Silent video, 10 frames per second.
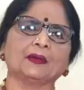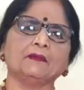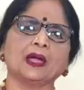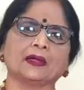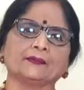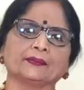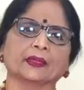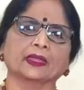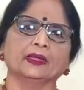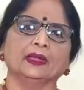பிரம்மா
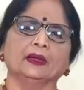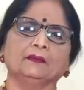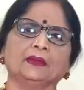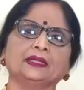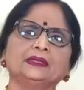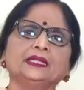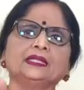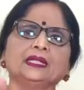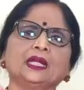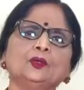
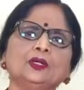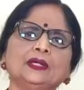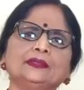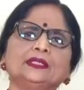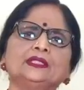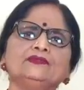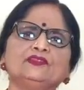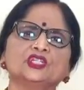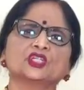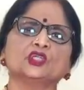மத்தியத்தை நடுவில் வந்து
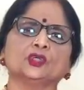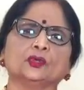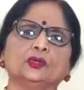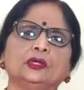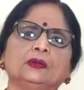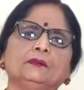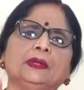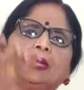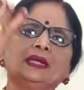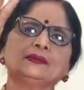விஷ்ணு
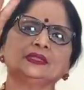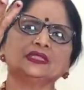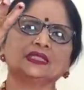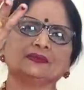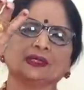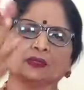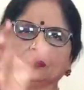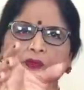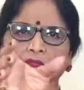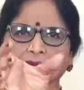மேலே வந்து சிவன்
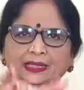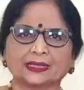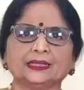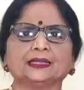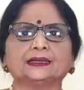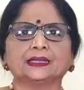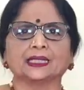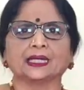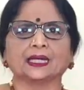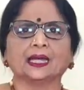ஒரு விளக்குன்னு
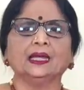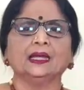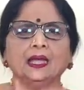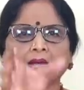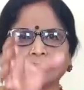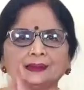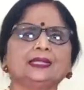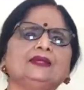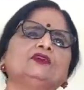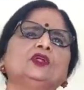எடுத்துக்கிட்டிங்கன்னா
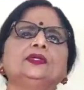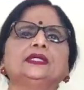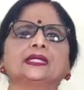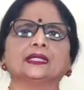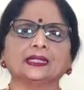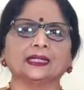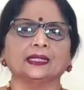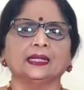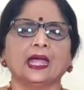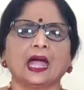அதில் இவ்வளோ இருக்குது
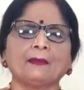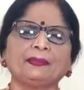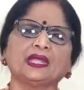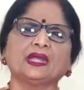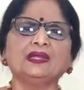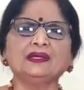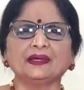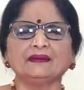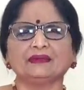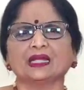அப்போ
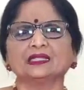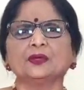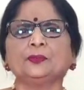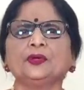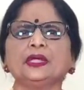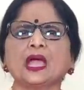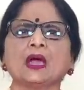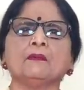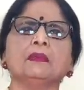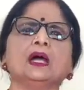என்னங்க விளக்க போய்
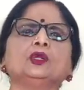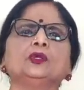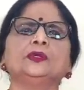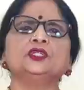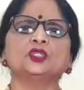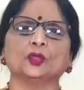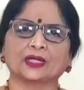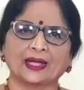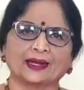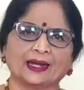அம்பாள் ரூபன்
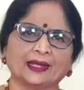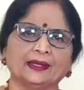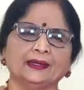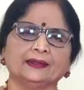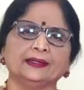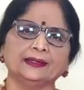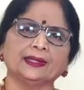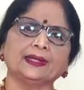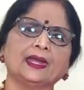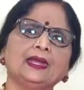சொல்கிறாங்களே
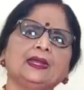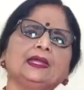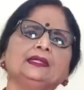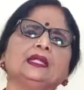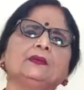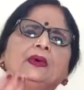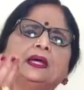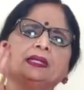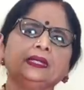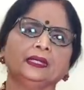நீங்கள் எல்லாம் இந்த
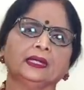மாதிரி